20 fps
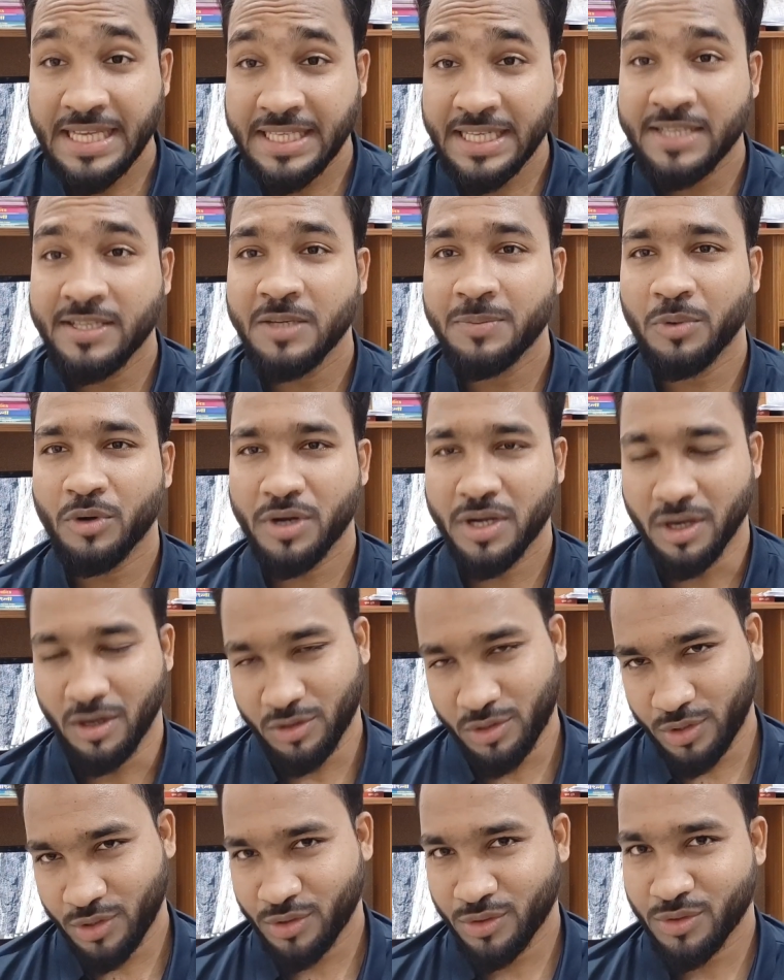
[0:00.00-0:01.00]
এইচএসসি পরীক্ষা
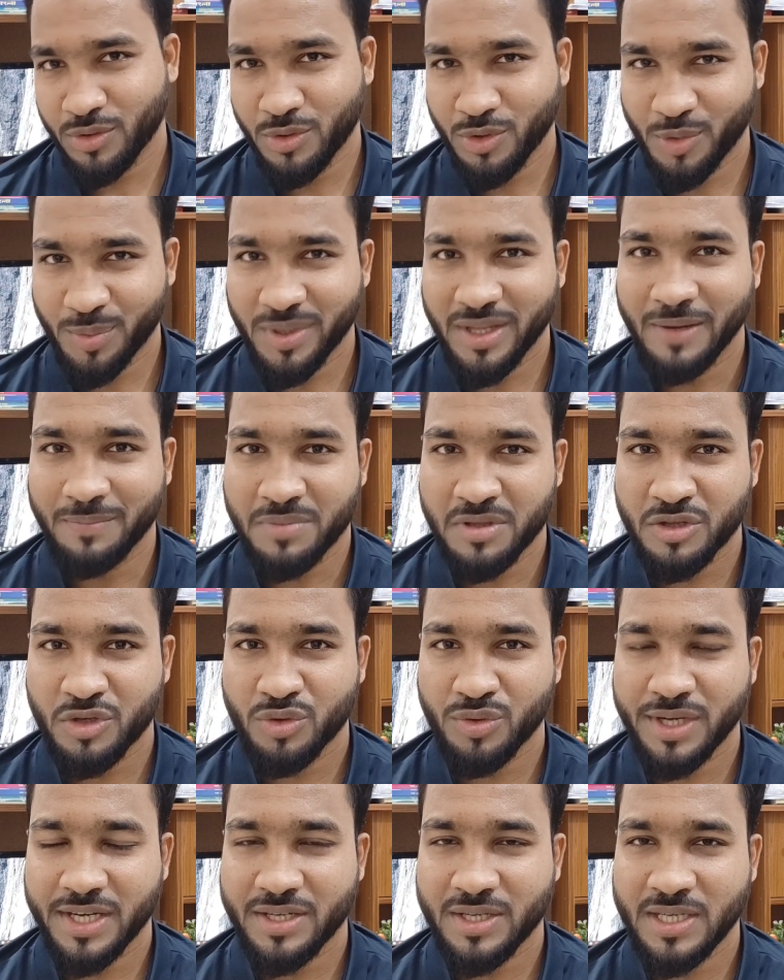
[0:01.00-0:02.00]
অংশগ্রহণ করবেন আপনার
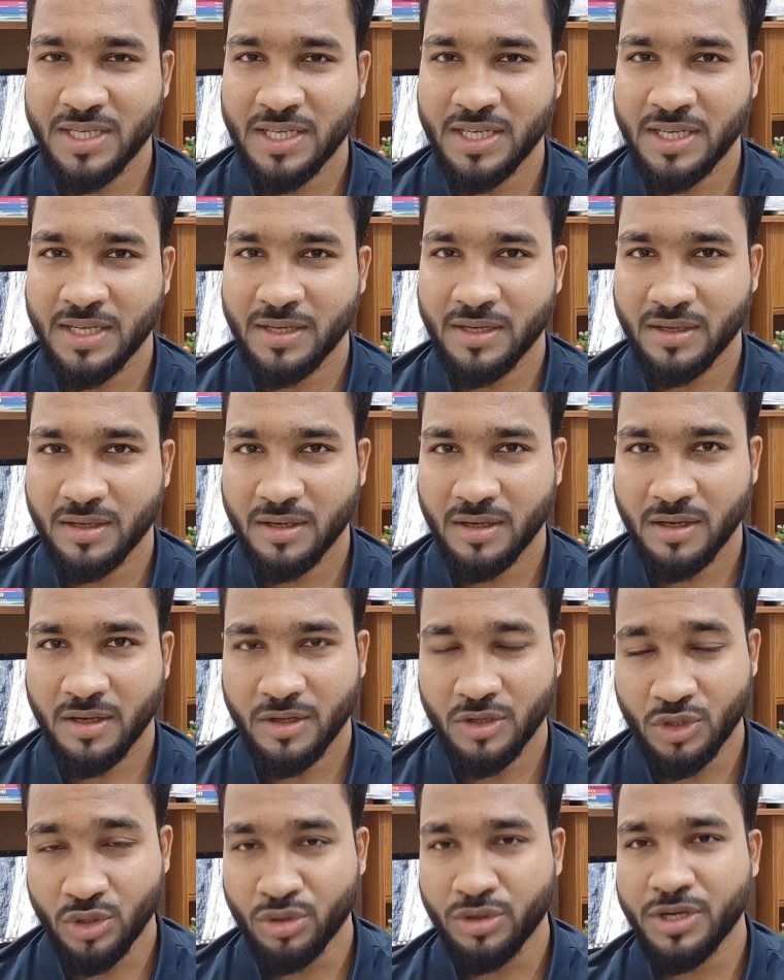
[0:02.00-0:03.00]
জন্য একটি
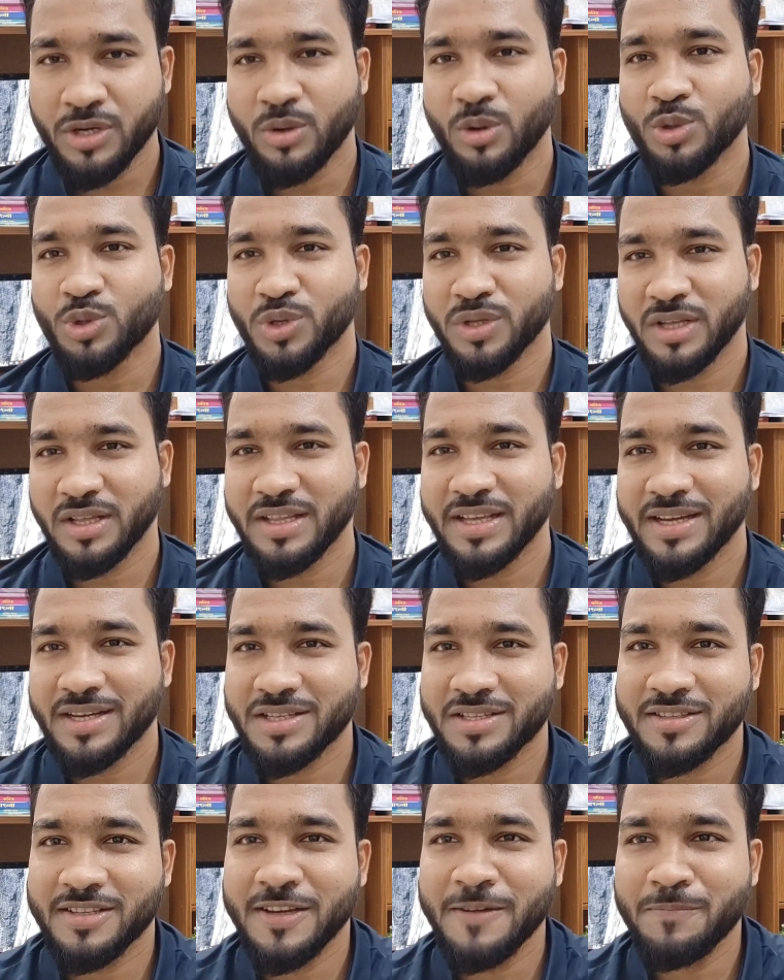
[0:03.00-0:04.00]
জরুরি ঘোষণা নিয়ে
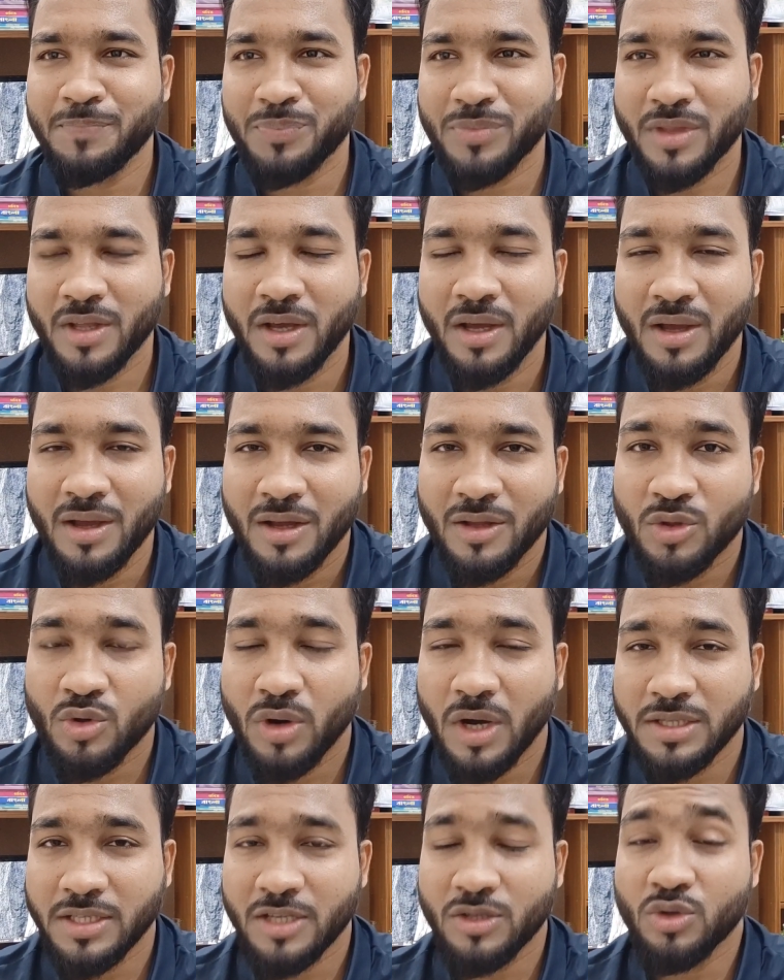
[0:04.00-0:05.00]
আসছি দু
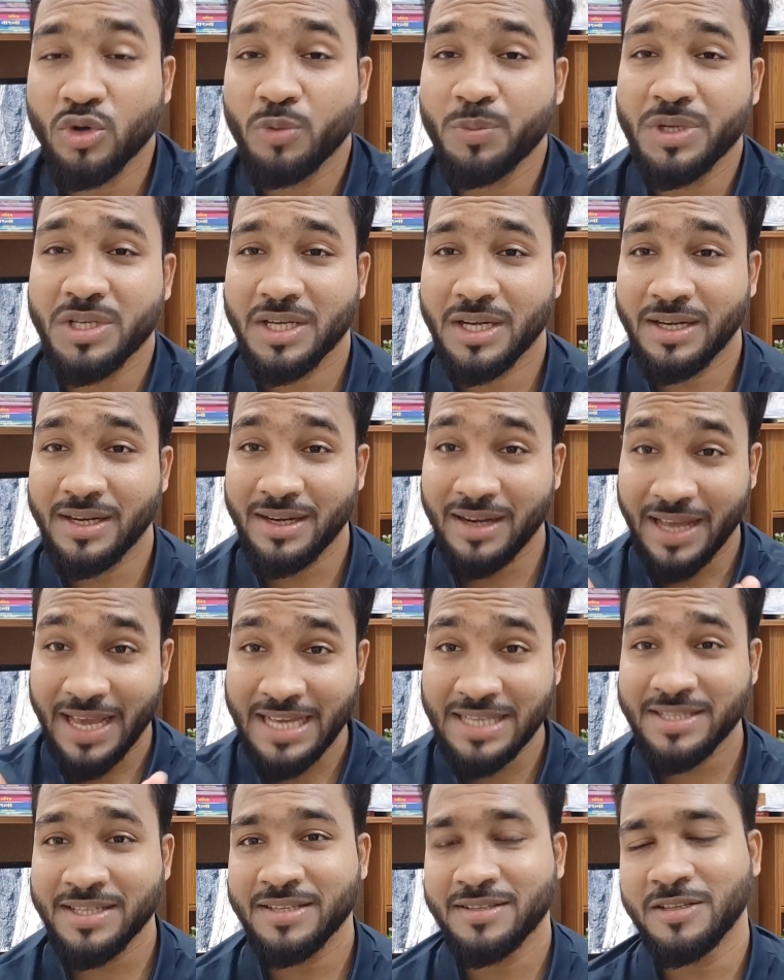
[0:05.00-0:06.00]
সালের
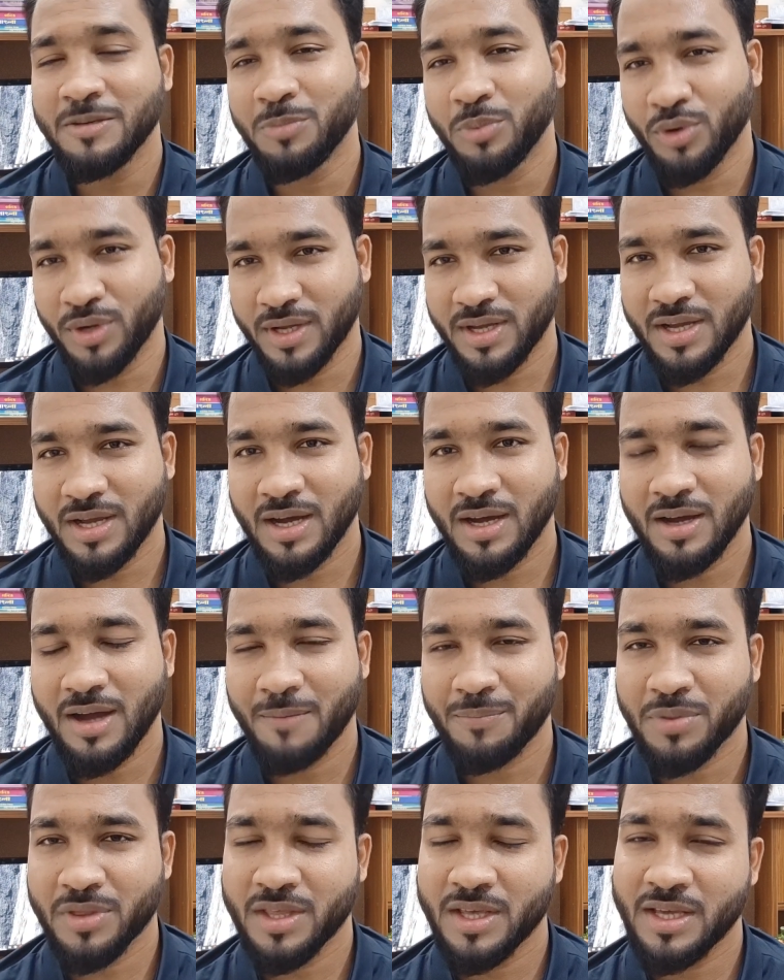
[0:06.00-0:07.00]
এইচএসসি পরীক্ষা
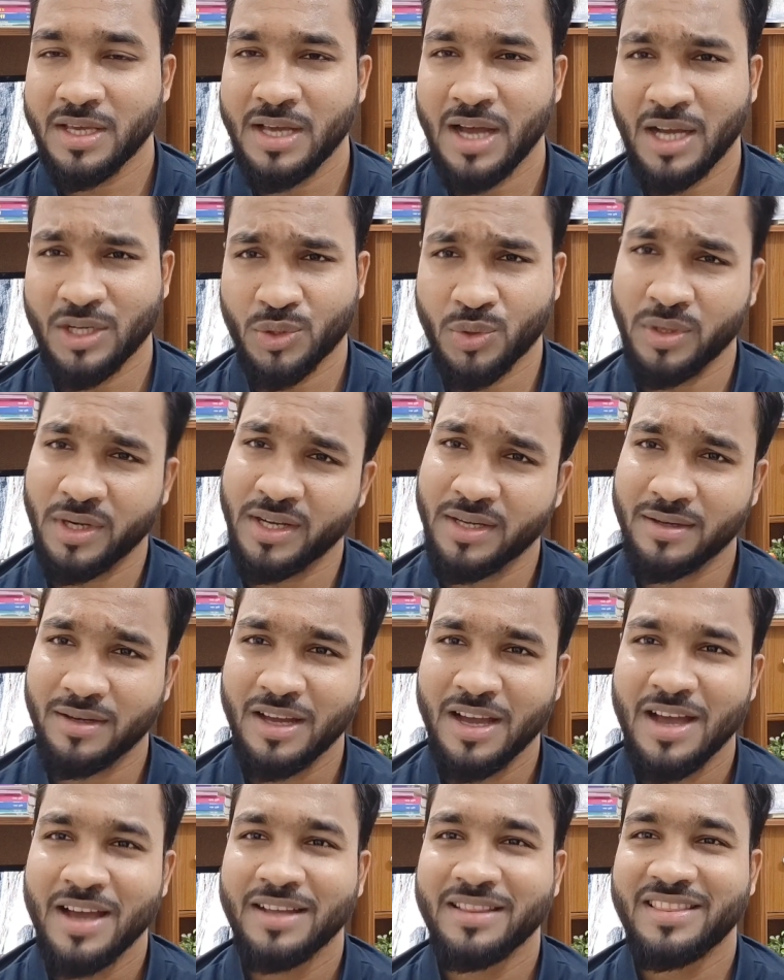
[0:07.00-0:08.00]
আপনাদের কি আসলেই
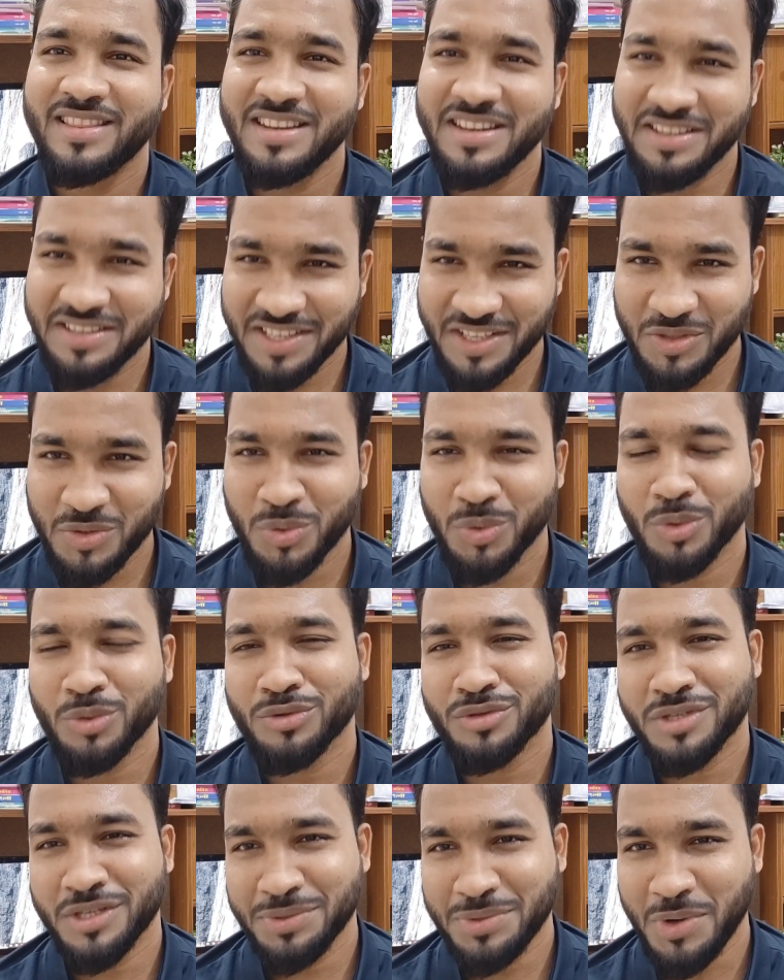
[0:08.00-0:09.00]
তিরিশে জুন
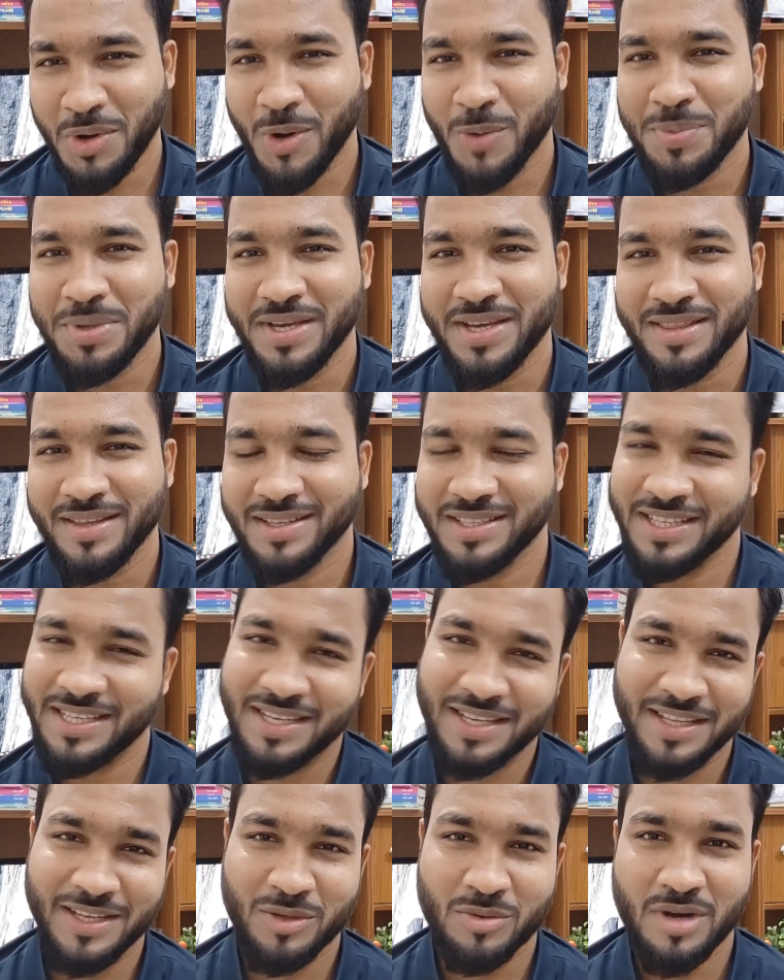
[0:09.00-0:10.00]
অনুষ্ঠিত হবে কিনা
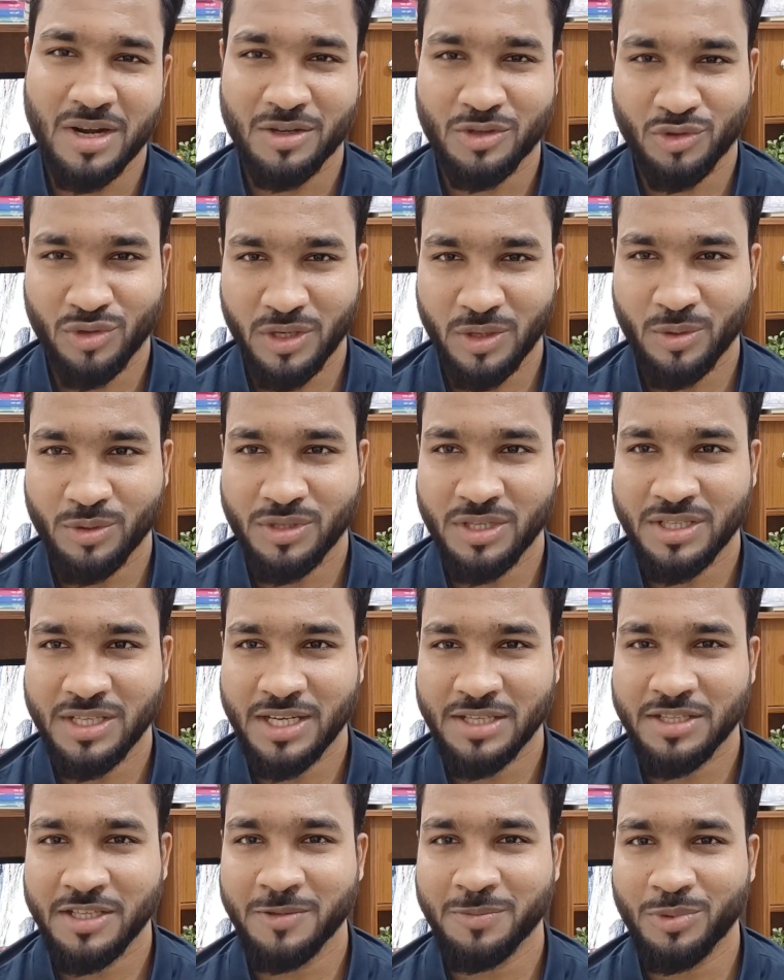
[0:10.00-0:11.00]
সেটা নিয়ে একটু আলোচনা করতে
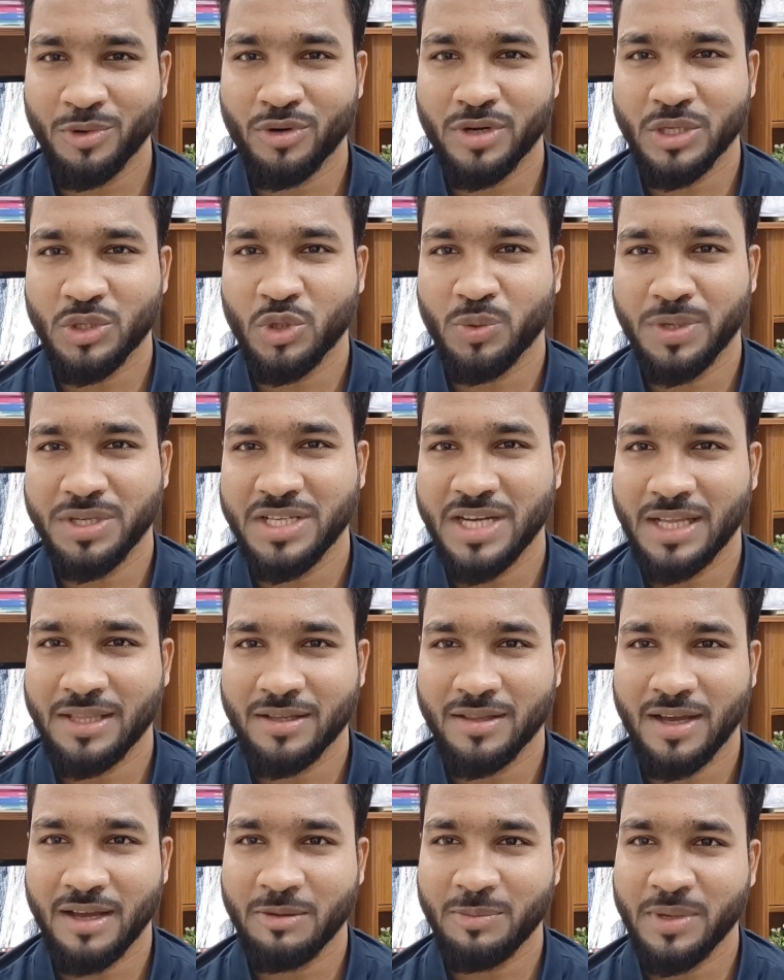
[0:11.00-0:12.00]
চাচ্ছি পুরোটা সময়
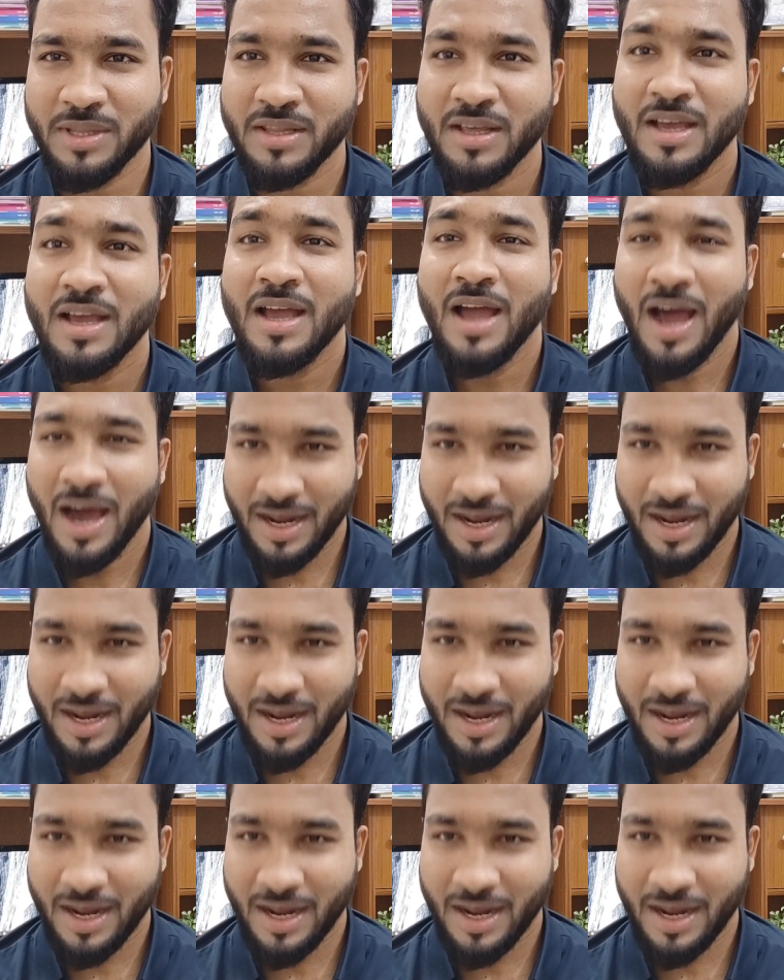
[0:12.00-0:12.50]
সাথে থাকবেন